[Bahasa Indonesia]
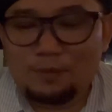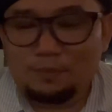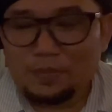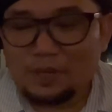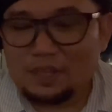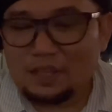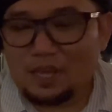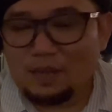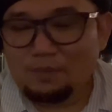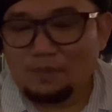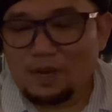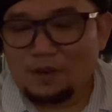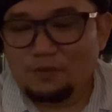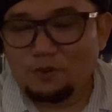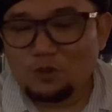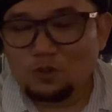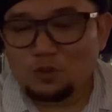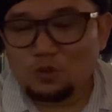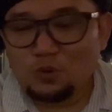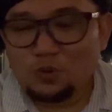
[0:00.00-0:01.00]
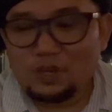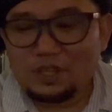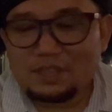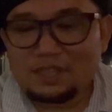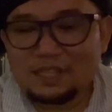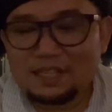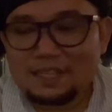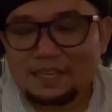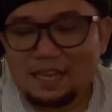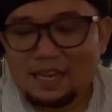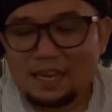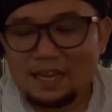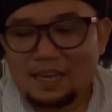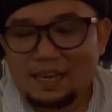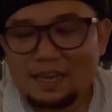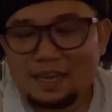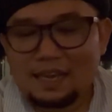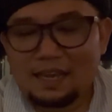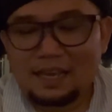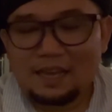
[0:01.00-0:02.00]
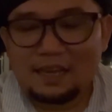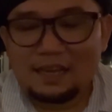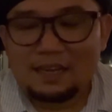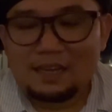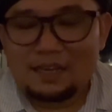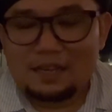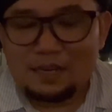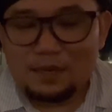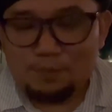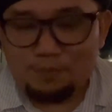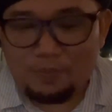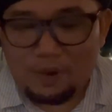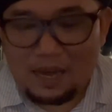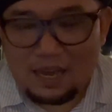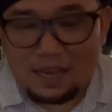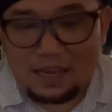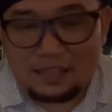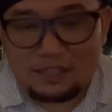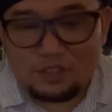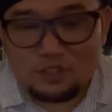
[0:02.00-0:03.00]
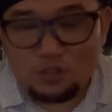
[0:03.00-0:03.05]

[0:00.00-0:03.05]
Pertama foto ketika Pak